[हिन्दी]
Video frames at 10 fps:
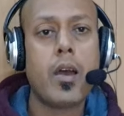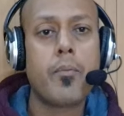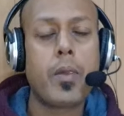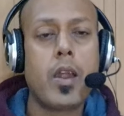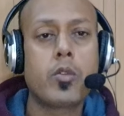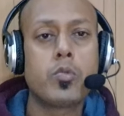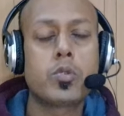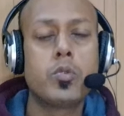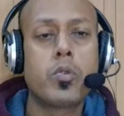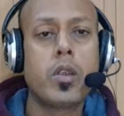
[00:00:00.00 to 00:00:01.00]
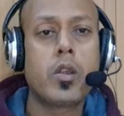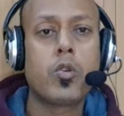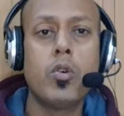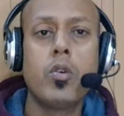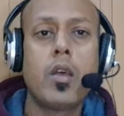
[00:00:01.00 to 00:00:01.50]
प्लांट उस न्यूट्रिएंट
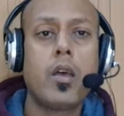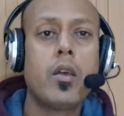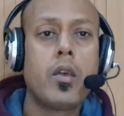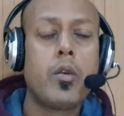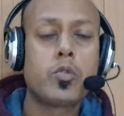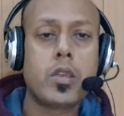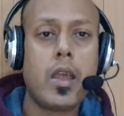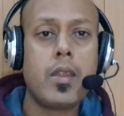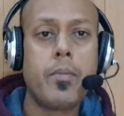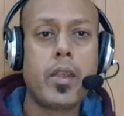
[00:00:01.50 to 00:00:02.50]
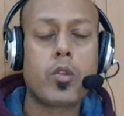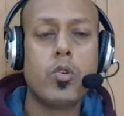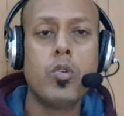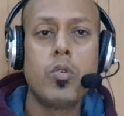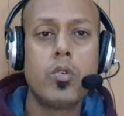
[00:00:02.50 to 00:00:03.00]
को उस एलिमेंट
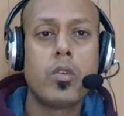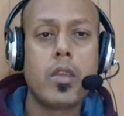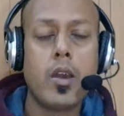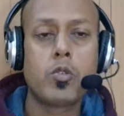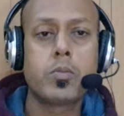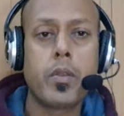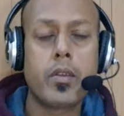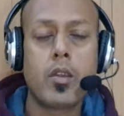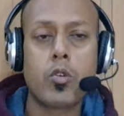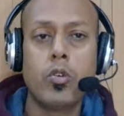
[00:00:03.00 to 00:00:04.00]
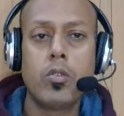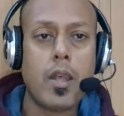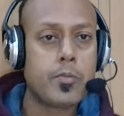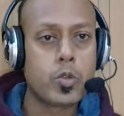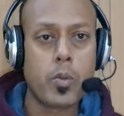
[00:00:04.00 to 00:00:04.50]
को या उस मिनरल को
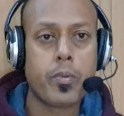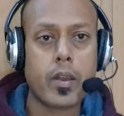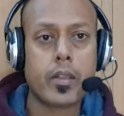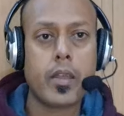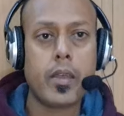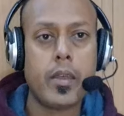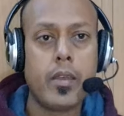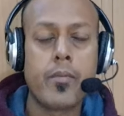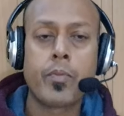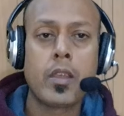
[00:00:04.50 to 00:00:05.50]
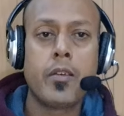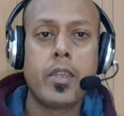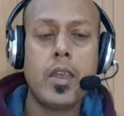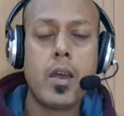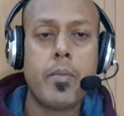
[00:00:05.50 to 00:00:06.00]
एब्जॉर्ब करता है
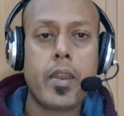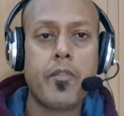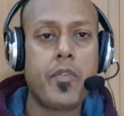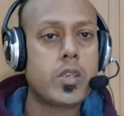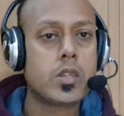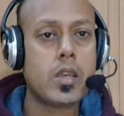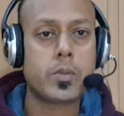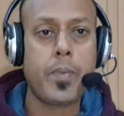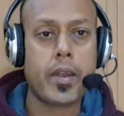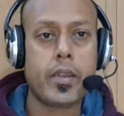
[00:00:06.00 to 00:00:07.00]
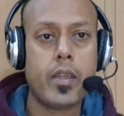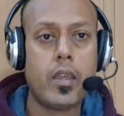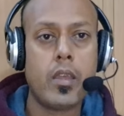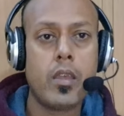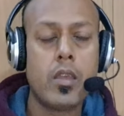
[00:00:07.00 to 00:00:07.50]
ये हमारा फर्स्ट एस्पेक्ट है
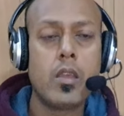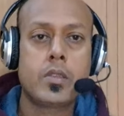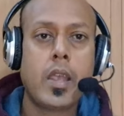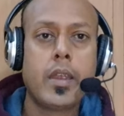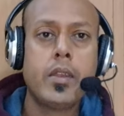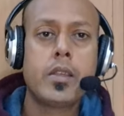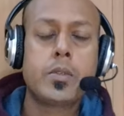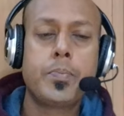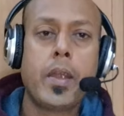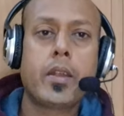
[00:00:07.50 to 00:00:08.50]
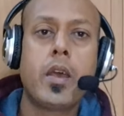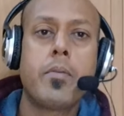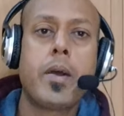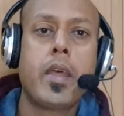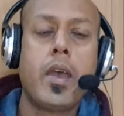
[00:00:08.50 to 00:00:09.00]
सेकंड एस्पेक्ट
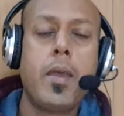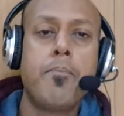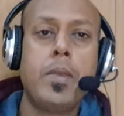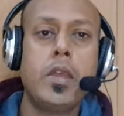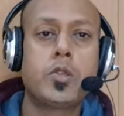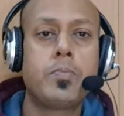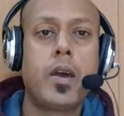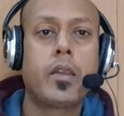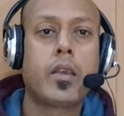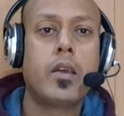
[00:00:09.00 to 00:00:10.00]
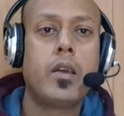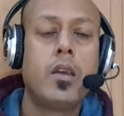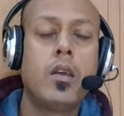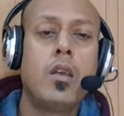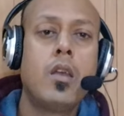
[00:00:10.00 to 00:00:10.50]
हमारा है पीएच मान का
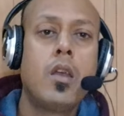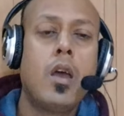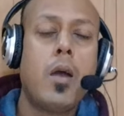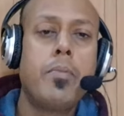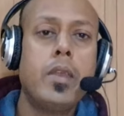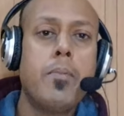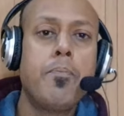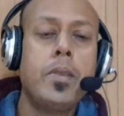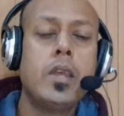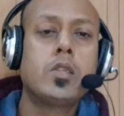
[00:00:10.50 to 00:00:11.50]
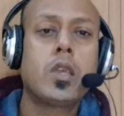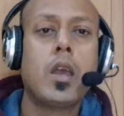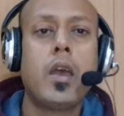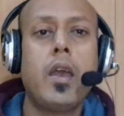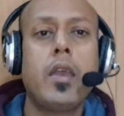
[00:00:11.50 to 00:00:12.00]
अब ये पीएच
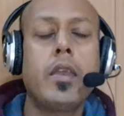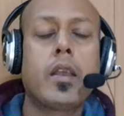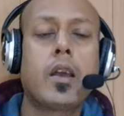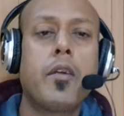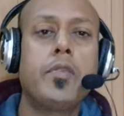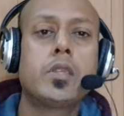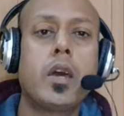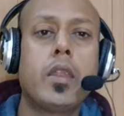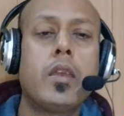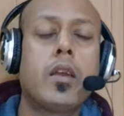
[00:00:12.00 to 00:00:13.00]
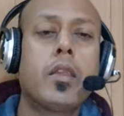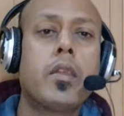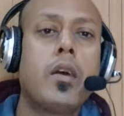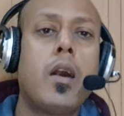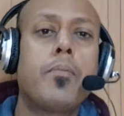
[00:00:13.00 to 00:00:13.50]
क्या है ये काफ़ी सारी अगर
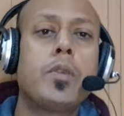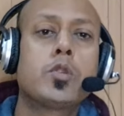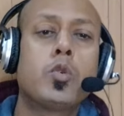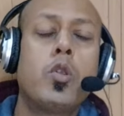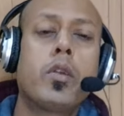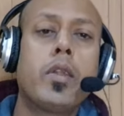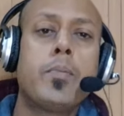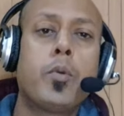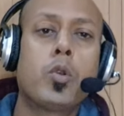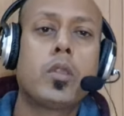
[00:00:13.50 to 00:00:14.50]
आपने सोइल की रिपोर्ट